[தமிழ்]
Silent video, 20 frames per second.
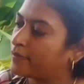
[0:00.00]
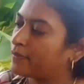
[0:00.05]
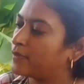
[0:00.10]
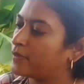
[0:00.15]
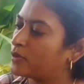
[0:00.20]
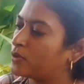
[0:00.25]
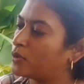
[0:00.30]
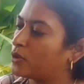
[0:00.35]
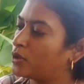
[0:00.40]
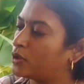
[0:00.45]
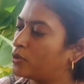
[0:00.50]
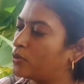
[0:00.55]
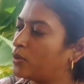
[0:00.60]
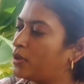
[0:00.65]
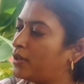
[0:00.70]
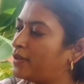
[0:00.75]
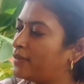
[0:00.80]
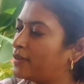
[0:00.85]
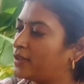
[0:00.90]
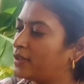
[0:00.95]
ஸோ
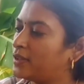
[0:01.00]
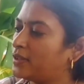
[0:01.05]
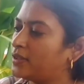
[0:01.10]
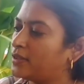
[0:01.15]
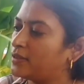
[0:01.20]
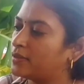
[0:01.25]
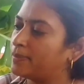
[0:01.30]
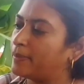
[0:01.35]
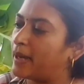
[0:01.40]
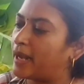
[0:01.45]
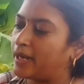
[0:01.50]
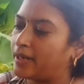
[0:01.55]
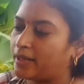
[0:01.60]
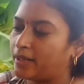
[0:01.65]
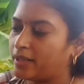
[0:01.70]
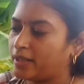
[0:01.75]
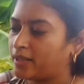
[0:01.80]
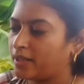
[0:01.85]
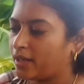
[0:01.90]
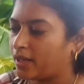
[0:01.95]
இதுக்குள்ளே வந்து
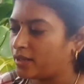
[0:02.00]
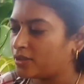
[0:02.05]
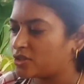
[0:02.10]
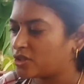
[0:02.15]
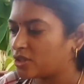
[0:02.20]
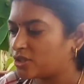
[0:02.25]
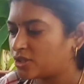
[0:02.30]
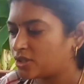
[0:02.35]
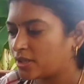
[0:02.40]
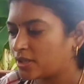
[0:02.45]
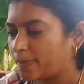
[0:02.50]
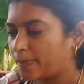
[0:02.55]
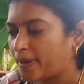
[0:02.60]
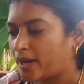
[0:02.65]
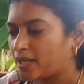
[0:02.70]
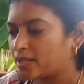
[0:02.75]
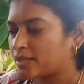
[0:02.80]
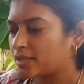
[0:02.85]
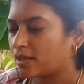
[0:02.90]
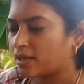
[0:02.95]
பேட்ரி எல்லாம் சின்ன சின்ன
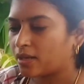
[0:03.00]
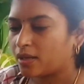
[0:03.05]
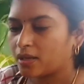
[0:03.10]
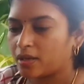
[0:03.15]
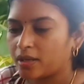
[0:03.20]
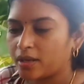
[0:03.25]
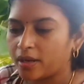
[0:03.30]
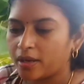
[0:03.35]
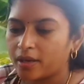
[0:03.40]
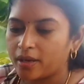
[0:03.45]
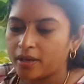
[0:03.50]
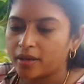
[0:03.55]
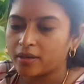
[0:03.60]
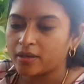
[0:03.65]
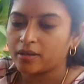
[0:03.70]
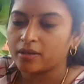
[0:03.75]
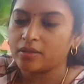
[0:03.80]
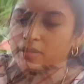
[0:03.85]
பார்ட்ஸ் எல்லாம் நிறையா இருக்குது